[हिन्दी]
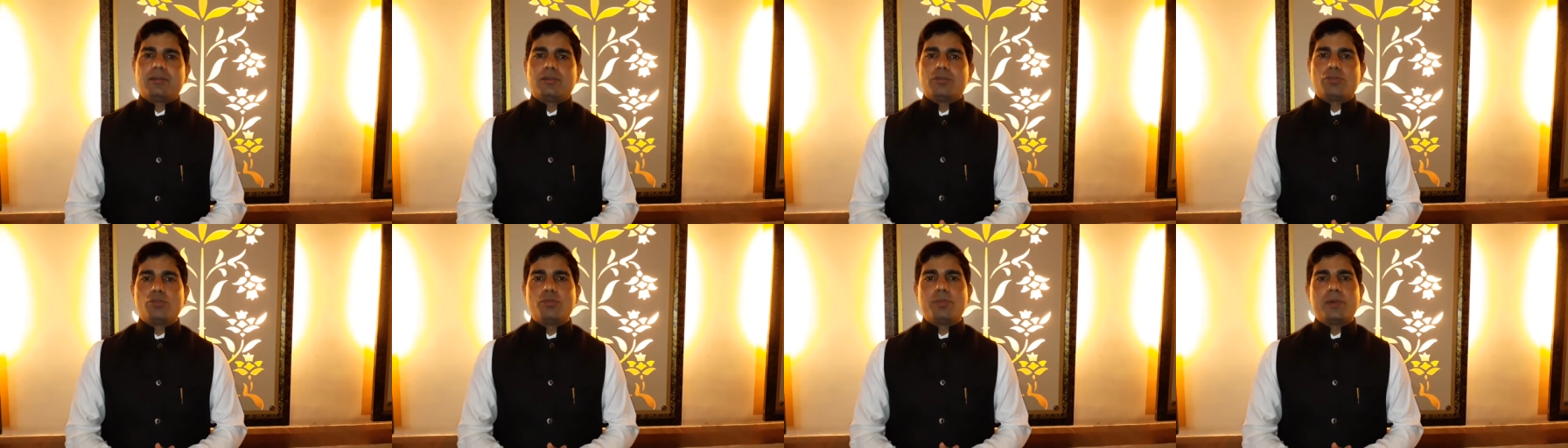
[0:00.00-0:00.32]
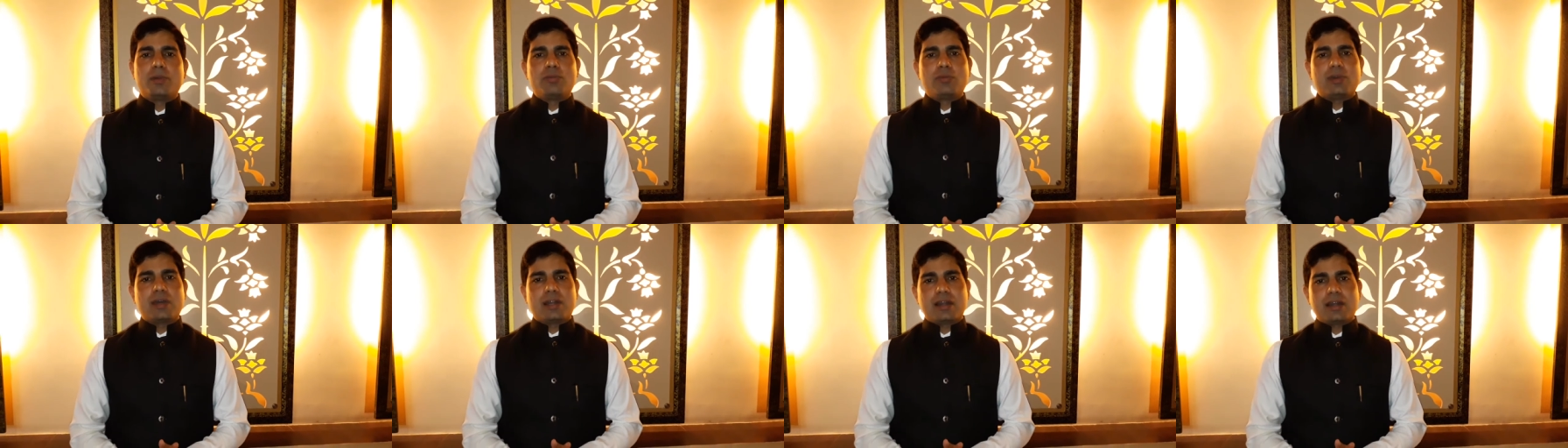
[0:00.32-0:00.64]

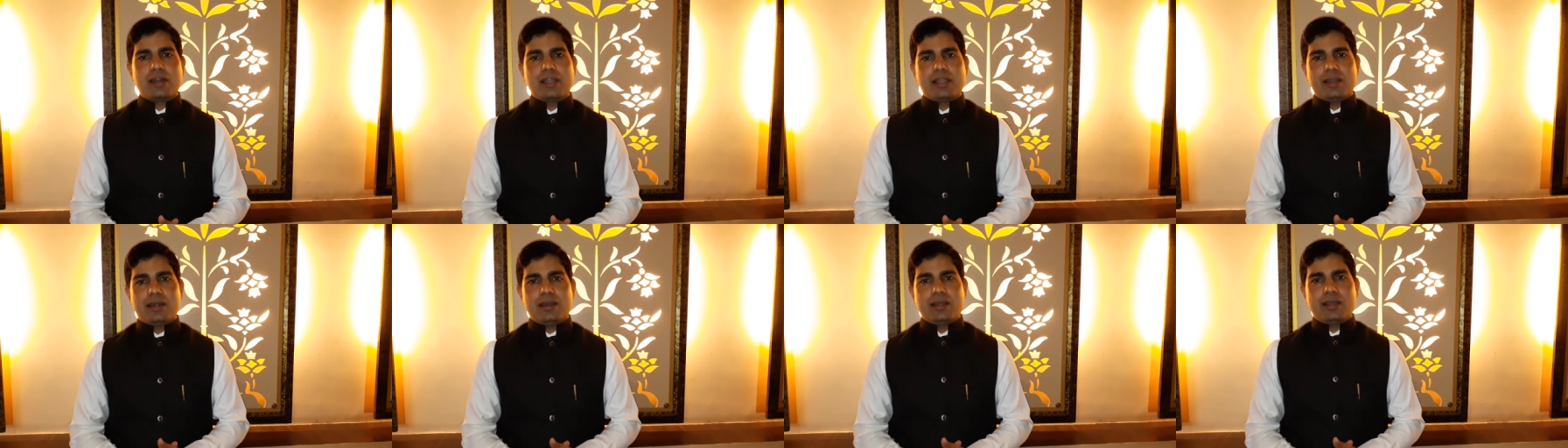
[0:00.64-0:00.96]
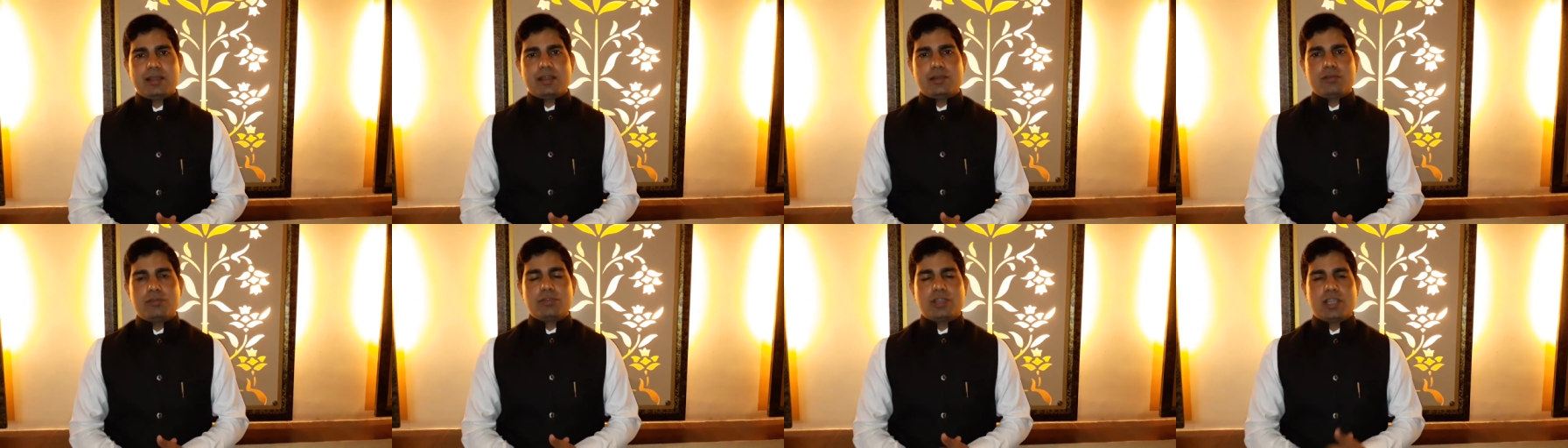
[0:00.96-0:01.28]
रूबरू कराने के लिए
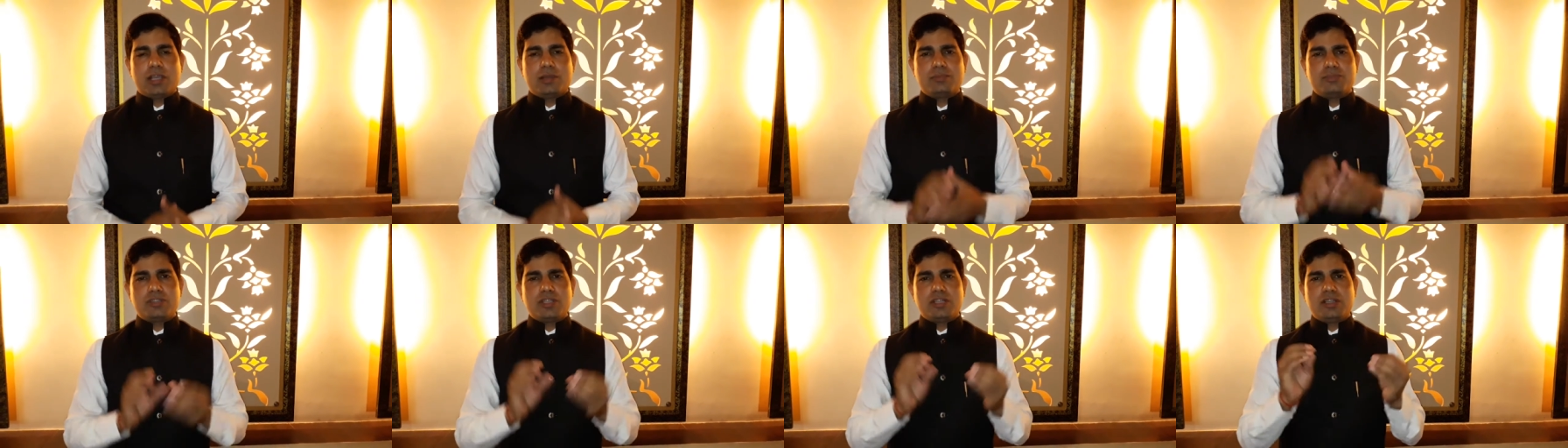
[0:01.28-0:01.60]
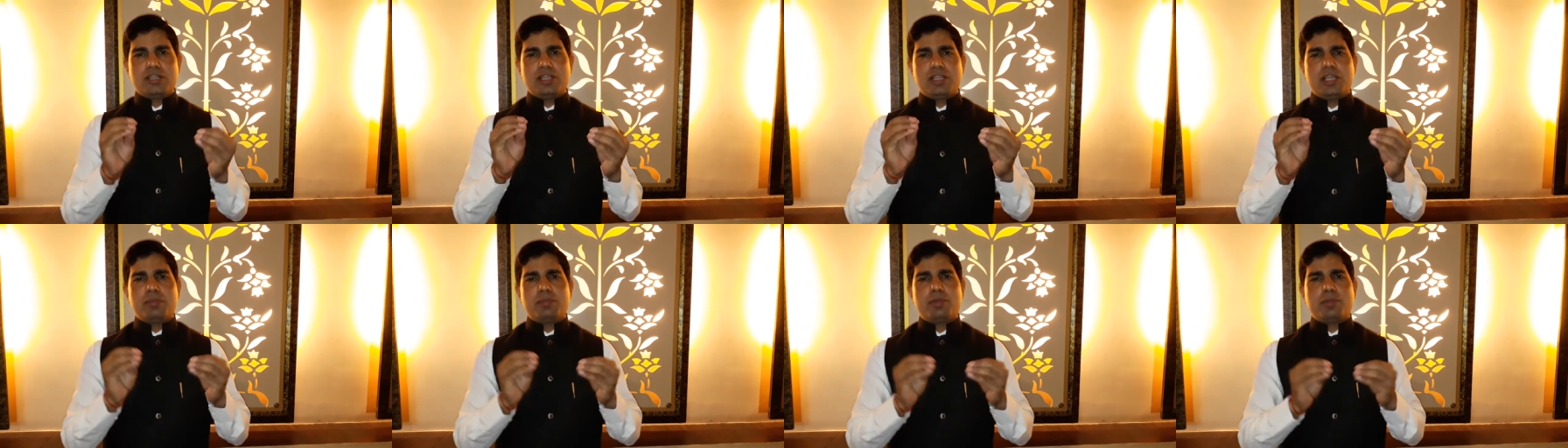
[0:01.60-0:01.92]
आया हूँ कि हम
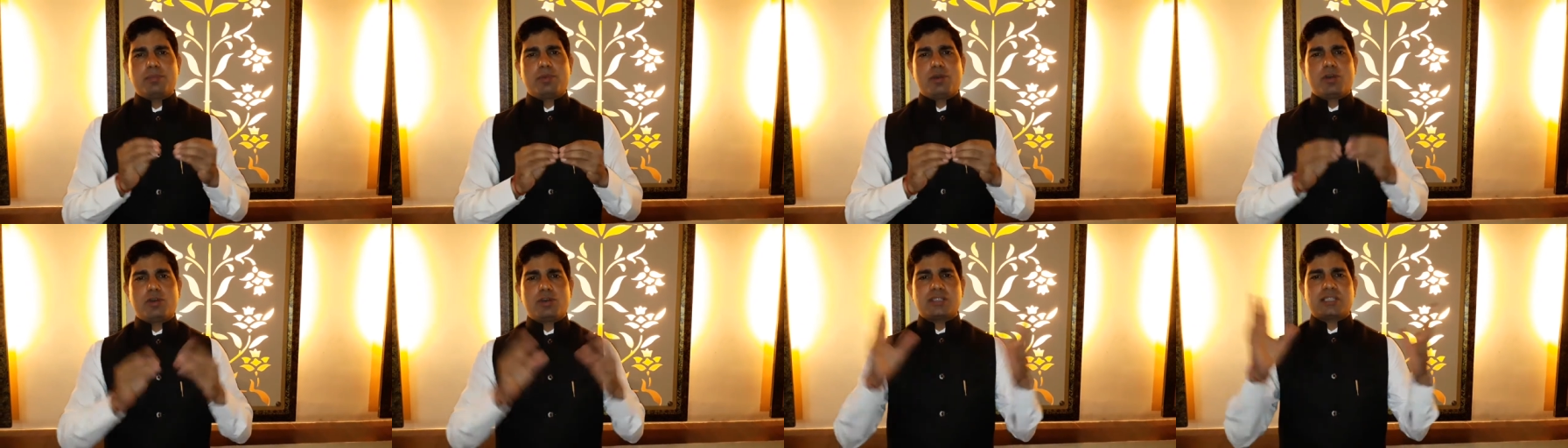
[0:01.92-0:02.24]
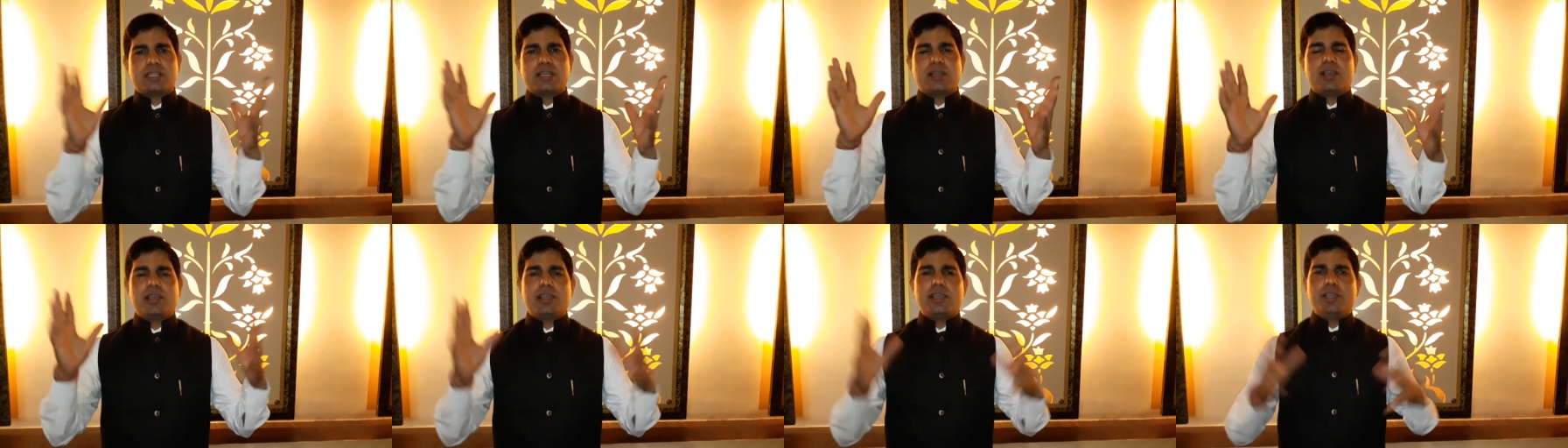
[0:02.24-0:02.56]
जिंदगी में बहुत सारा